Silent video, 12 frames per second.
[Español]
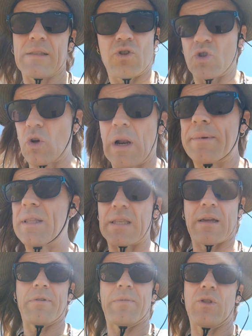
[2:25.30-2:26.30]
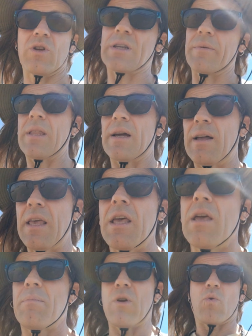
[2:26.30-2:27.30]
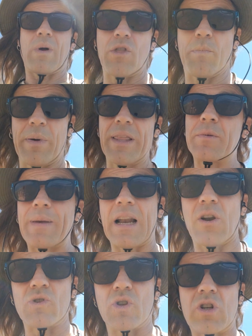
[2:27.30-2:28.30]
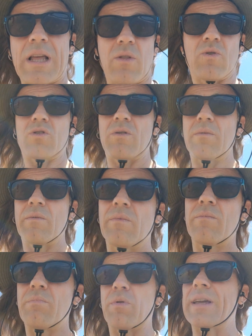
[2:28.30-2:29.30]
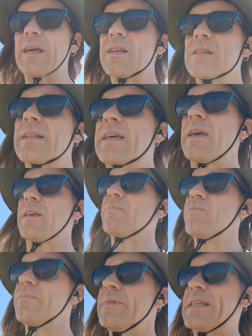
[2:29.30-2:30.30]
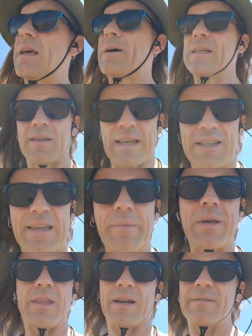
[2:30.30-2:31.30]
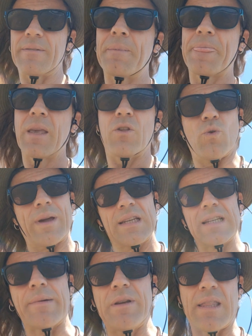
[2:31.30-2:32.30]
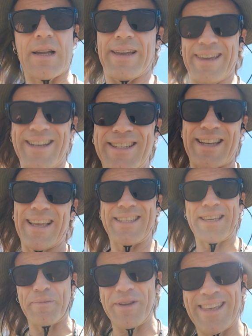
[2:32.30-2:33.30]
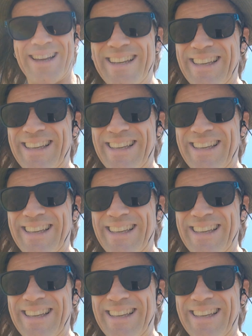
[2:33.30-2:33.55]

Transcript: solamente está viviendo esa vida. Pero cuando puedes ver a los dos lados, porque eres el que llevas esa vida, no eres la vida, eres esa vida,